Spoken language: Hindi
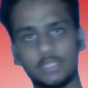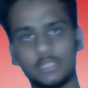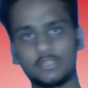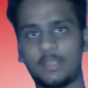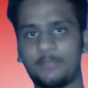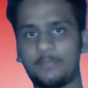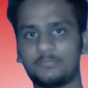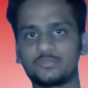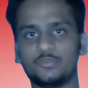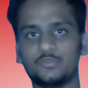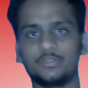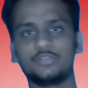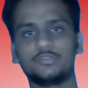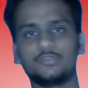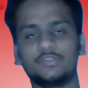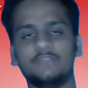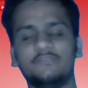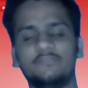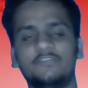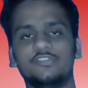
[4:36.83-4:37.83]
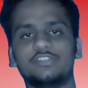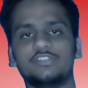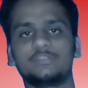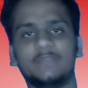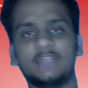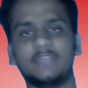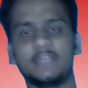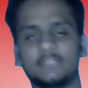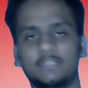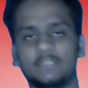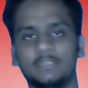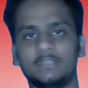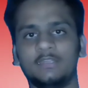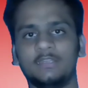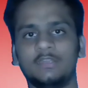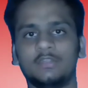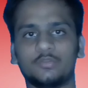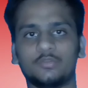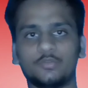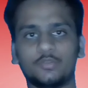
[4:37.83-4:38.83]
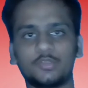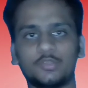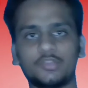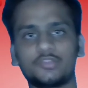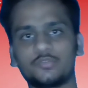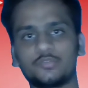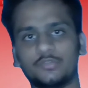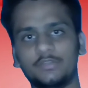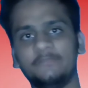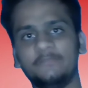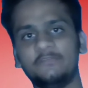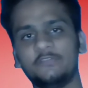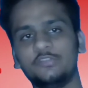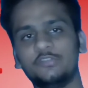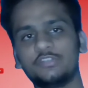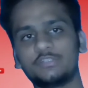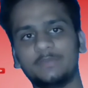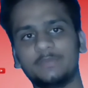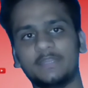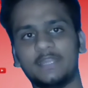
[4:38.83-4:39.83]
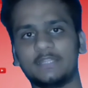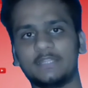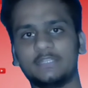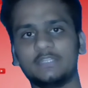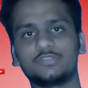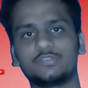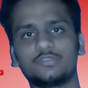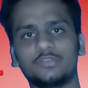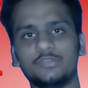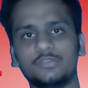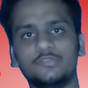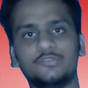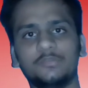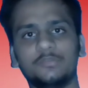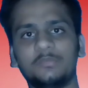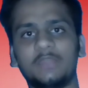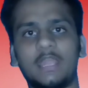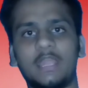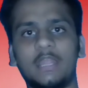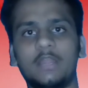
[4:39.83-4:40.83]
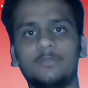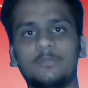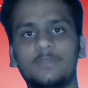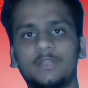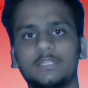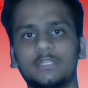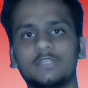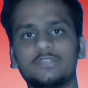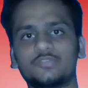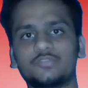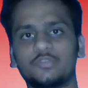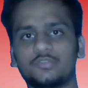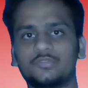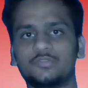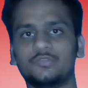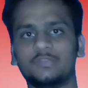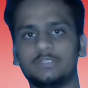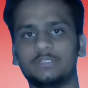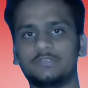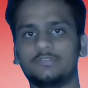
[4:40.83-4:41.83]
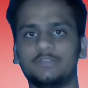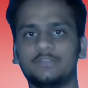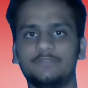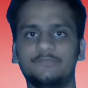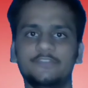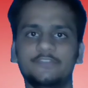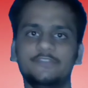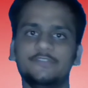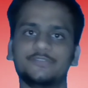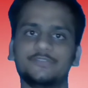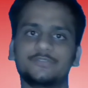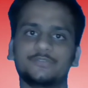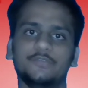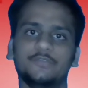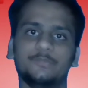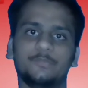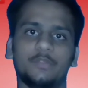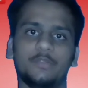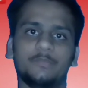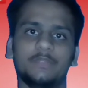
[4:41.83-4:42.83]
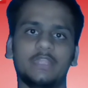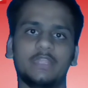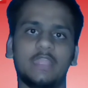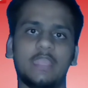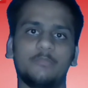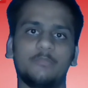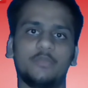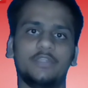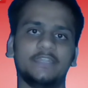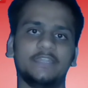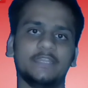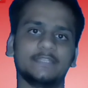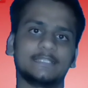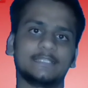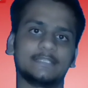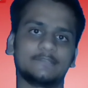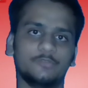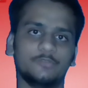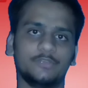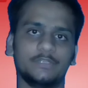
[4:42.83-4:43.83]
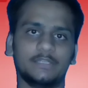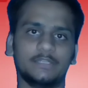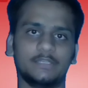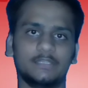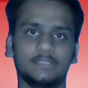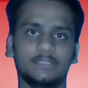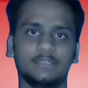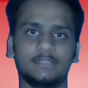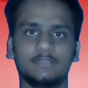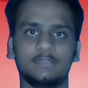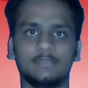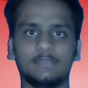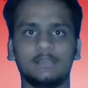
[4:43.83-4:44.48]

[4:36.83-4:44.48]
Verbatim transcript: तो आप छोटे छोटे वीडियोस बनाते हैं तो जो छोटे वीडियोस बनाते हैं यूट्यूब अलाउ करता है छोटे छोटे वीडियोस को फ्रॉम ए मोनिटाइज होने के लिए